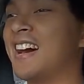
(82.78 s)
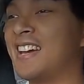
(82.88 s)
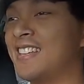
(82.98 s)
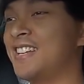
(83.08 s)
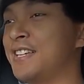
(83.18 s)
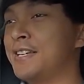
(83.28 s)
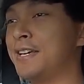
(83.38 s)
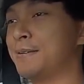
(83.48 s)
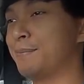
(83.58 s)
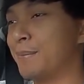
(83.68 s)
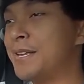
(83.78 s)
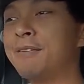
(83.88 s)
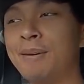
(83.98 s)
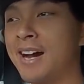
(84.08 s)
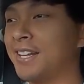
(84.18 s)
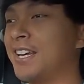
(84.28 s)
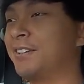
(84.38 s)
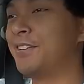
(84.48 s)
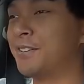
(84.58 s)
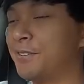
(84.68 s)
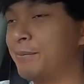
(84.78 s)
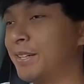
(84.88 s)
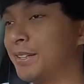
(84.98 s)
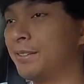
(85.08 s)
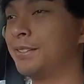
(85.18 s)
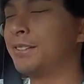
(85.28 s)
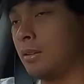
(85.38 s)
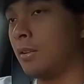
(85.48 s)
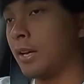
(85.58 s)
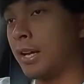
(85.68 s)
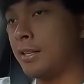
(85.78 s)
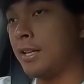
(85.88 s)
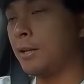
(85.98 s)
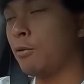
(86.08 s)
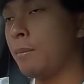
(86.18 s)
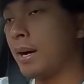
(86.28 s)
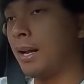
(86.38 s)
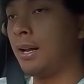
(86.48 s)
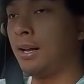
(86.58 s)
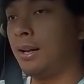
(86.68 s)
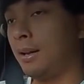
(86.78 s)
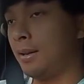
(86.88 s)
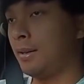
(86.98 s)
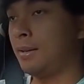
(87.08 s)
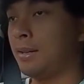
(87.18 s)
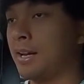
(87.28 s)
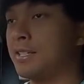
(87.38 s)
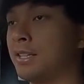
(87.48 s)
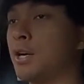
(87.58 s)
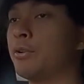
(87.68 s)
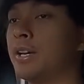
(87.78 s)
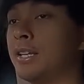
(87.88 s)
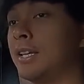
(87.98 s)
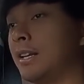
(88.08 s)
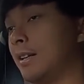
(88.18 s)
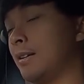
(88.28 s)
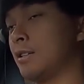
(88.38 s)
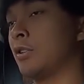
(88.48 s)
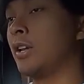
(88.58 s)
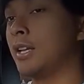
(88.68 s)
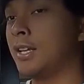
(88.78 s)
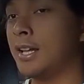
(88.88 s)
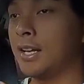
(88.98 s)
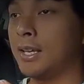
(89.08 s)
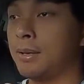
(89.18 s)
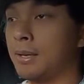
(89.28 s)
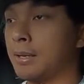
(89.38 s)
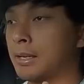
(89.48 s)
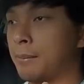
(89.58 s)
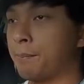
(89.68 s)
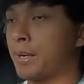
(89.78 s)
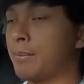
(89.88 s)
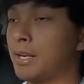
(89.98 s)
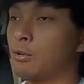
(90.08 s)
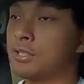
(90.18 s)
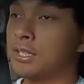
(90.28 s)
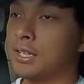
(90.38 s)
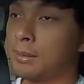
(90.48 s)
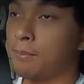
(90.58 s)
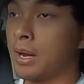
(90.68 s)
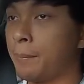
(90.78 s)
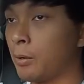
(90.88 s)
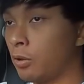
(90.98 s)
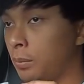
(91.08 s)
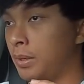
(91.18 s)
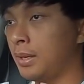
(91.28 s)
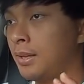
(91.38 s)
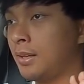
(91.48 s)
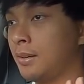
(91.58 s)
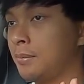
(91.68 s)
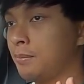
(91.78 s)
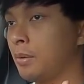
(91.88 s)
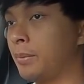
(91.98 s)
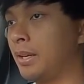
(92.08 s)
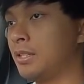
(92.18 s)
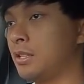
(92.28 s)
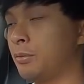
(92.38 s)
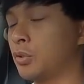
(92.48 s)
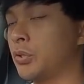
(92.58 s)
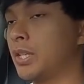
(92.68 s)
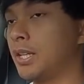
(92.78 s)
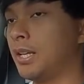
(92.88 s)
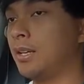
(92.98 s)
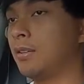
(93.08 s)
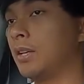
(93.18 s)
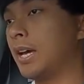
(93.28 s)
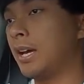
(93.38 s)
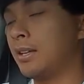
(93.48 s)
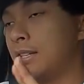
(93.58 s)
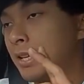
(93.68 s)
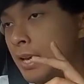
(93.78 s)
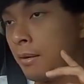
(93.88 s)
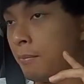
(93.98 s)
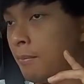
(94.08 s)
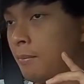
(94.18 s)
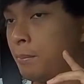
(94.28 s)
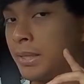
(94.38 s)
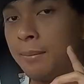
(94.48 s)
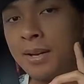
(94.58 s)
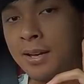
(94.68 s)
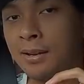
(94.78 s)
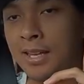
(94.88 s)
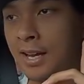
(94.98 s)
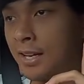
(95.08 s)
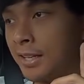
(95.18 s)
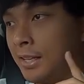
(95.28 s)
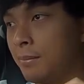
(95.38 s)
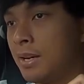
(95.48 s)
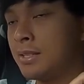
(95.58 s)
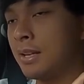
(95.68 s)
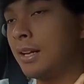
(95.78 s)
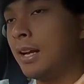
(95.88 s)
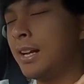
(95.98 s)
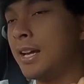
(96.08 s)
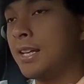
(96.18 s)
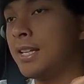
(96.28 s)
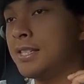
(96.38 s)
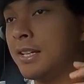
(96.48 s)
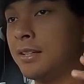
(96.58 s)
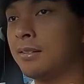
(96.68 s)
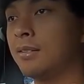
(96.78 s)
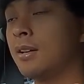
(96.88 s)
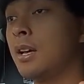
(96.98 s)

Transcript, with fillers: ya, jadi banyak banget ya itu yang komen gitu. Oke, okay, jadi gue bakal ngasih tahu ya. Ini soalnya ini dari pribadi gue sendiri, mengapa gue lebih memilih si Fortuner ini. Oke, okay, jadi yang pertama yang akan kita bahas adalah dari desain